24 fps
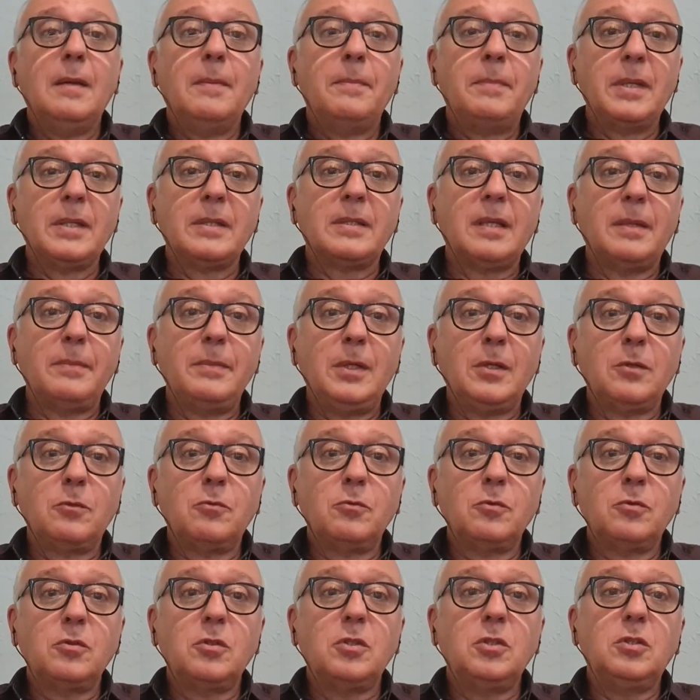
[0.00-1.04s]

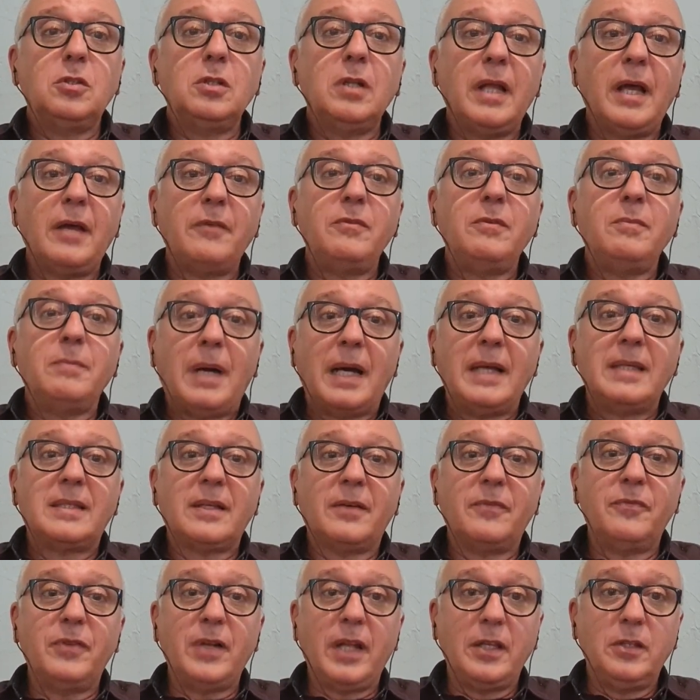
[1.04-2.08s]
pensamentos que te levem mais
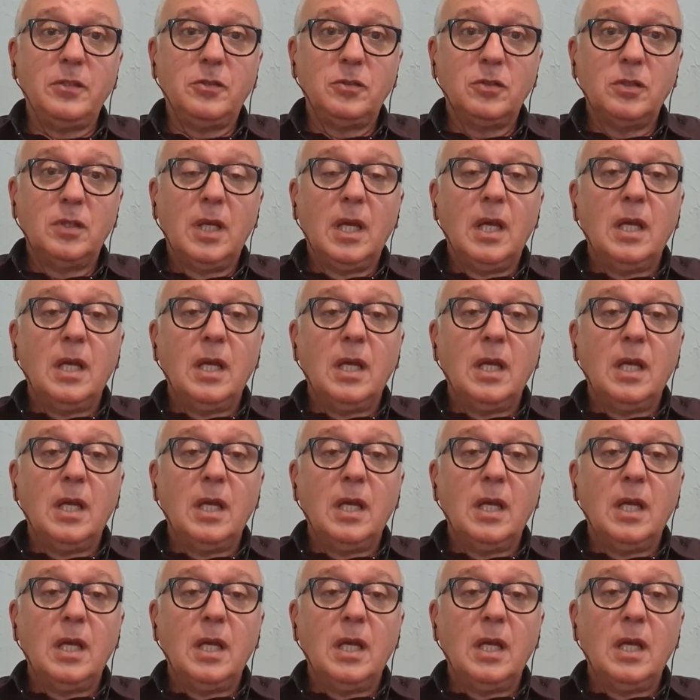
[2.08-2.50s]
à frente.